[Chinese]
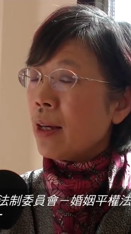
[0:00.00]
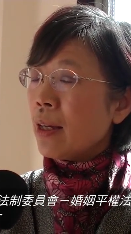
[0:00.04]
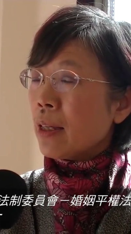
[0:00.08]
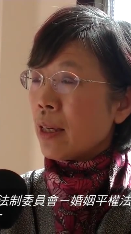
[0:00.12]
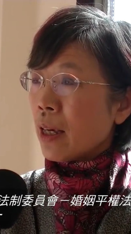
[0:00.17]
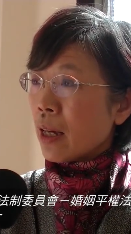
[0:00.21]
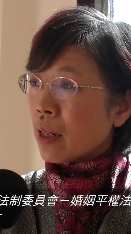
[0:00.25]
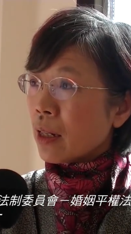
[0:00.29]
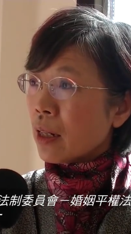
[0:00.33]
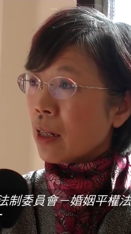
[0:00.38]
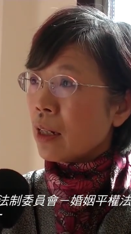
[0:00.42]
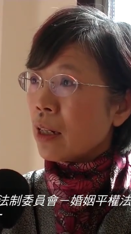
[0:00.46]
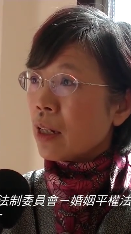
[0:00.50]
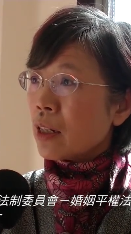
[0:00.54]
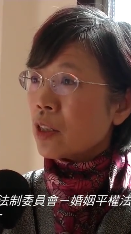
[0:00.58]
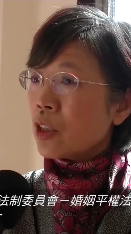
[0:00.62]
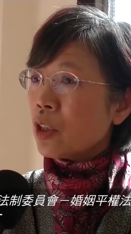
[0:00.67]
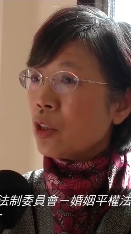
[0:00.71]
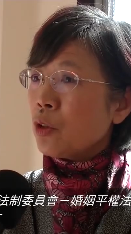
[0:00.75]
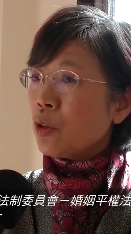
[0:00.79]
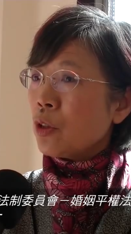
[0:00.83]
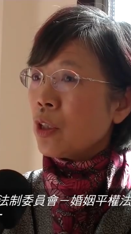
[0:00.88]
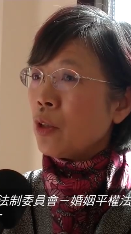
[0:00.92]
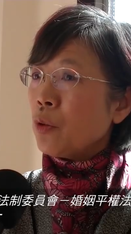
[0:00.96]
也可能
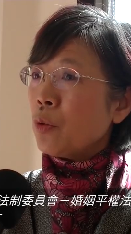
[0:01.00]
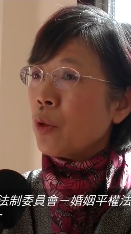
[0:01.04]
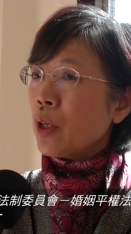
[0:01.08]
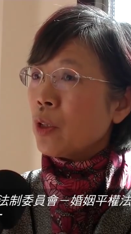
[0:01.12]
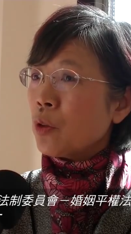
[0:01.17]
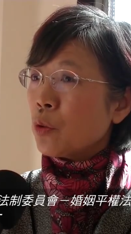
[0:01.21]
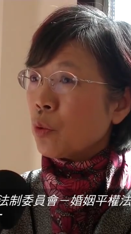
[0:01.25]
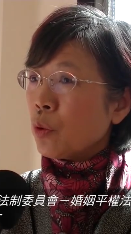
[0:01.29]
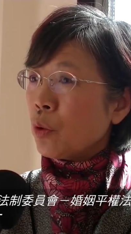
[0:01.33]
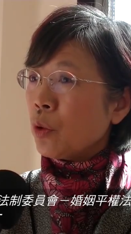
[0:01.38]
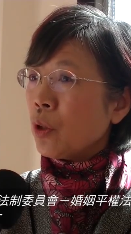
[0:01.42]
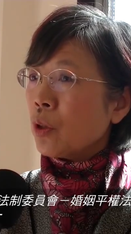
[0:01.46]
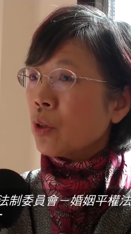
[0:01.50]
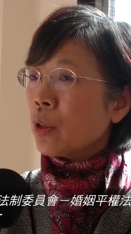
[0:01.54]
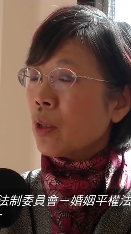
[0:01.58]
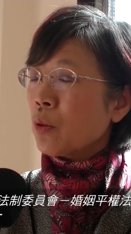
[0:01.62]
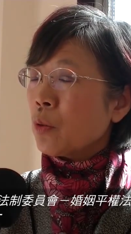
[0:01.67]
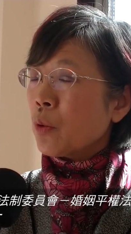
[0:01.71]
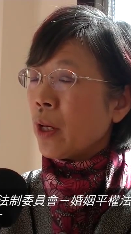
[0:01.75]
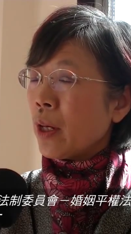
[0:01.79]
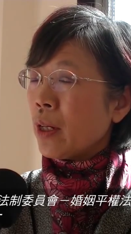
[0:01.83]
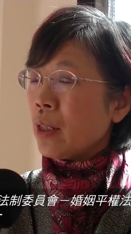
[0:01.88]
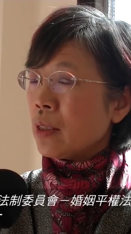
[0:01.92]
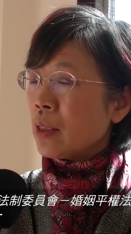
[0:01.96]
是针对所有的
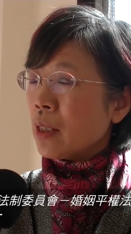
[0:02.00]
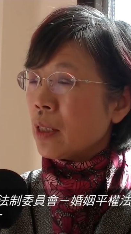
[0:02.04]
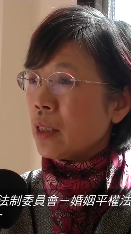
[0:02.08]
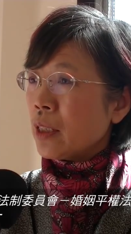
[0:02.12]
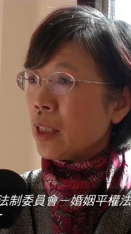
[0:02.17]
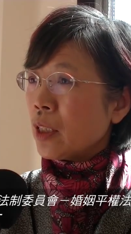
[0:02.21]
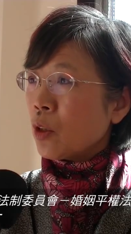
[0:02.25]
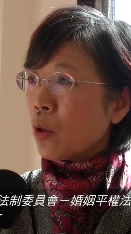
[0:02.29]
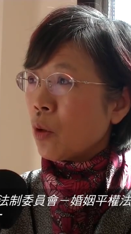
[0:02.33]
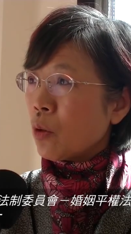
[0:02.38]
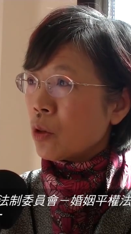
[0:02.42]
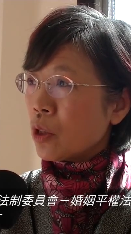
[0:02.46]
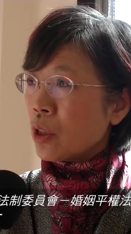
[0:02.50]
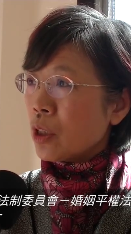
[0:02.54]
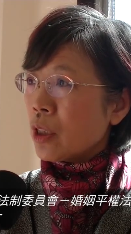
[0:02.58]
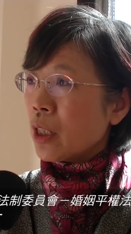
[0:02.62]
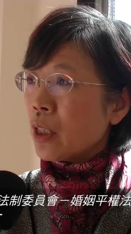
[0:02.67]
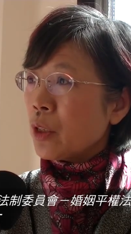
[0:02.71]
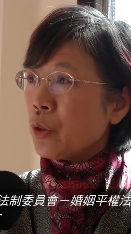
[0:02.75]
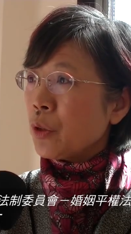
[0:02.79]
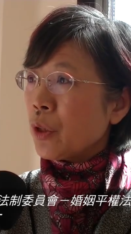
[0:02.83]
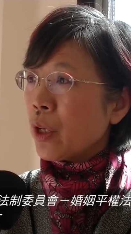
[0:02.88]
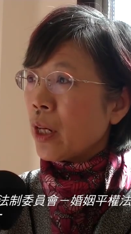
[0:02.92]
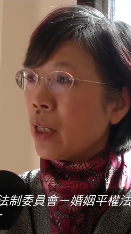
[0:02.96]
对于这些同志
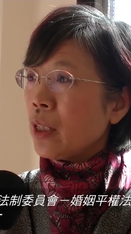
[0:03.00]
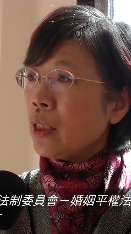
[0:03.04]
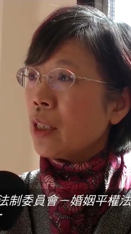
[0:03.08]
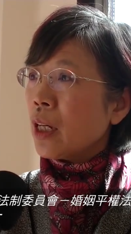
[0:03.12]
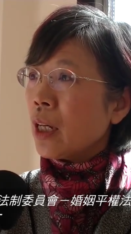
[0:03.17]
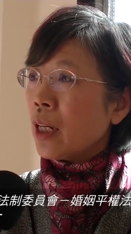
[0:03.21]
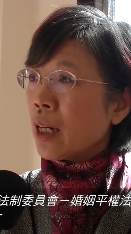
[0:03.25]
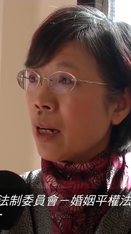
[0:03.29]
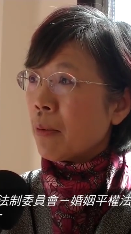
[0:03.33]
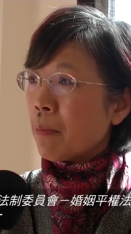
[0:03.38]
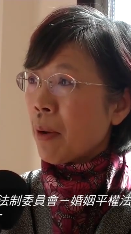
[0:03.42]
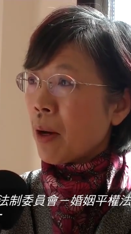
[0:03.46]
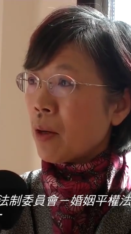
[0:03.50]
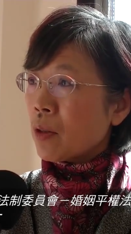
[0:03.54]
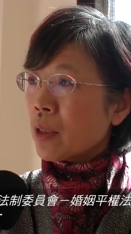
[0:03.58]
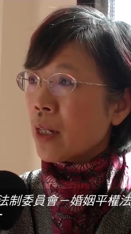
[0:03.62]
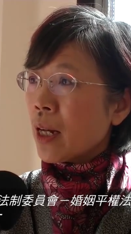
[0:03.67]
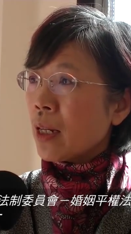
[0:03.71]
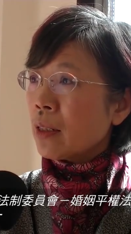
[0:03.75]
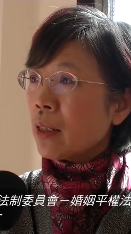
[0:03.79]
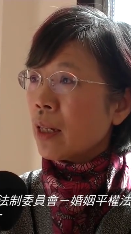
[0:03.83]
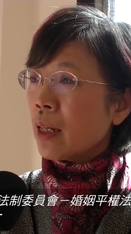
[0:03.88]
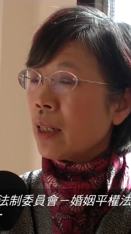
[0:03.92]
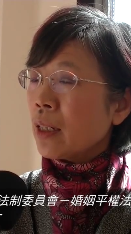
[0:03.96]
的权益的一个保
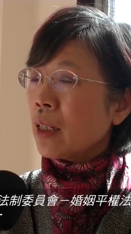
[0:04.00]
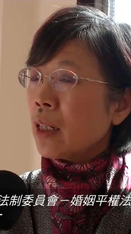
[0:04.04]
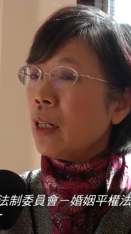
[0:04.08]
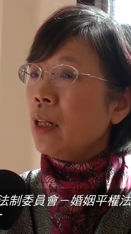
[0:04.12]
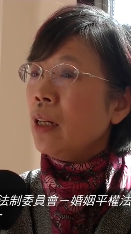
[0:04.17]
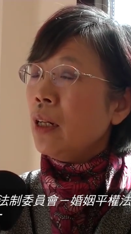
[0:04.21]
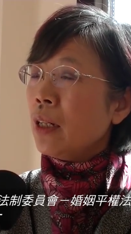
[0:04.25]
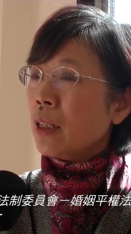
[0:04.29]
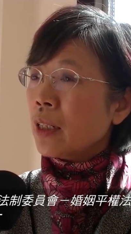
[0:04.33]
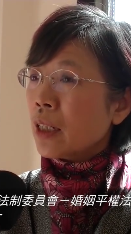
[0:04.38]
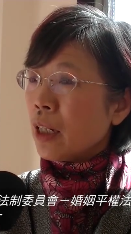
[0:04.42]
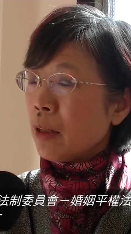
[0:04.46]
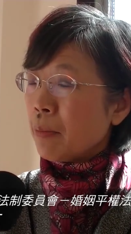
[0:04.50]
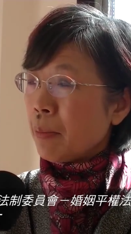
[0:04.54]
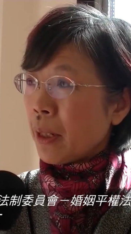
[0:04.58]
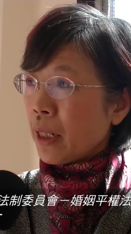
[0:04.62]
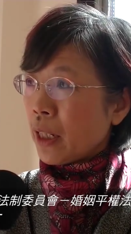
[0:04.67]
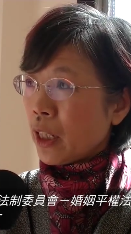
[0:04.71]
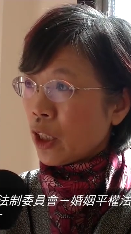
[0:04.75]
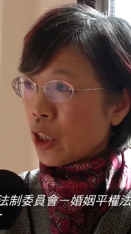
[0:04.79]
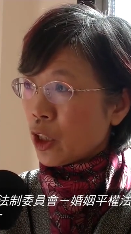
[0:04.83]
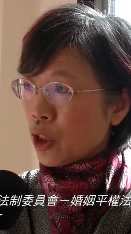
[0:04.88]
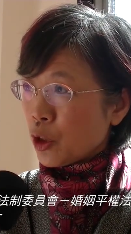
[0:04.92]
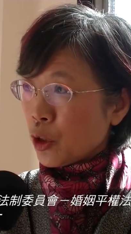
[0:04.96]
障的一个个别
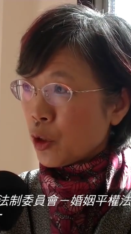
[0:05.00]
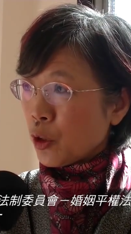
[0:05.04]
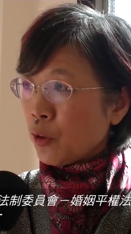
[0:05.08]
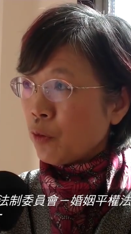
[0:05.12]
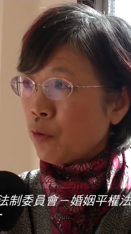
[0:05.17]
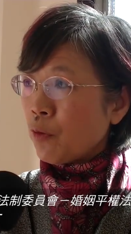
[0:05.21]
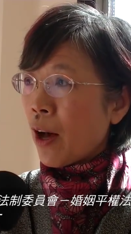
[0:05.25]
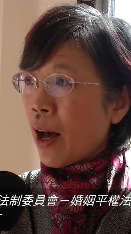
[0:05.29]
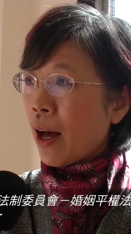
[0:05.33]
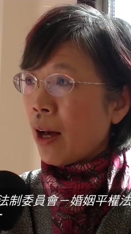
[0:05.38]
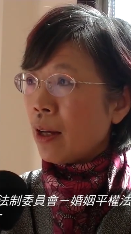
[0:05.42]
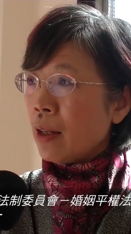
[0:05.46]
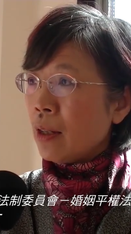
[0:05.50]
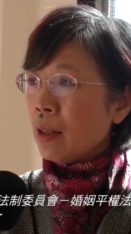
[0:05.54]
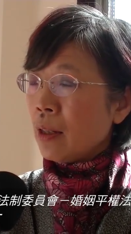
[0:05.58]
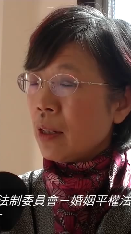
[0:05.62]
的一个修法。